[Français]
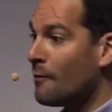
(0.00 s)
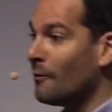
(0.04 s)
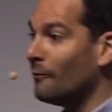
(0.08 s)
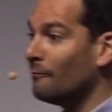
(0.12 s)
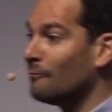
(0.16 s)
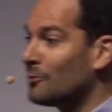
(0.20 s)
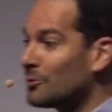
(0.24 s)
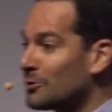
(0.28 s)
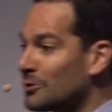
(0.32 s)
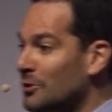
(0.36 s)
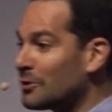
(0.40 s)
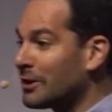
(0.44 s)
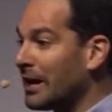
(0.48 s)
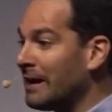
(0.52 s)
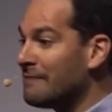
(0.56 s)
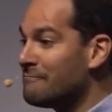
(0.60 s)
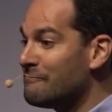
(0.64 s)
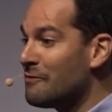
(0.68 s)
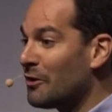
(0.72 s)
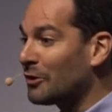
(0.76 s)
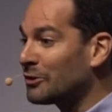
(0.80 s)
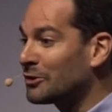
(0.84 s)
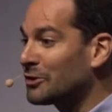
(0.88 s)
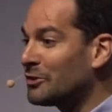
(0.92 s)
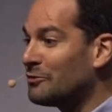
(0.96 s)
Euh, monsieur, quel
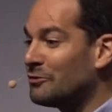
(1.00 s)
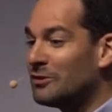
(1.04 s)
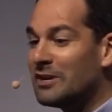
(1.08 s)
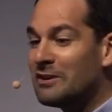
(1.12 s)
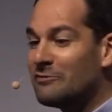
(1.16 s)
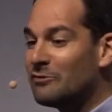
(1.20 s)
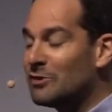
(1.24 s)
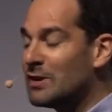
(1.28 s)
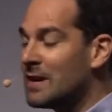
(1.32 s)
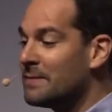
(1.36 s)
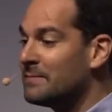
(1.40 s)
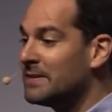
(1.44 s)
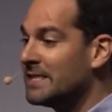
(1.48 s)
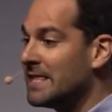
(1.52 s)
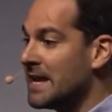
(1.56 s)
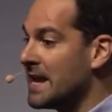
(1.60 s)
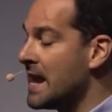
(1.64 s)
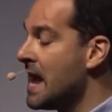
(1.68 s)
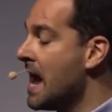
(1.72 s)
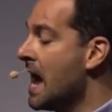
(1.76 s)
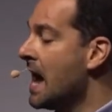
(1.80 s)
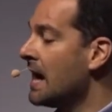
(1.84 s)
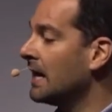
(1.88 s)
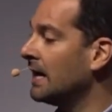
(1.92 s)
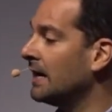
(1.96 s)
morceau voulez-vous
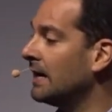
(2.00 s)
éliminer euh,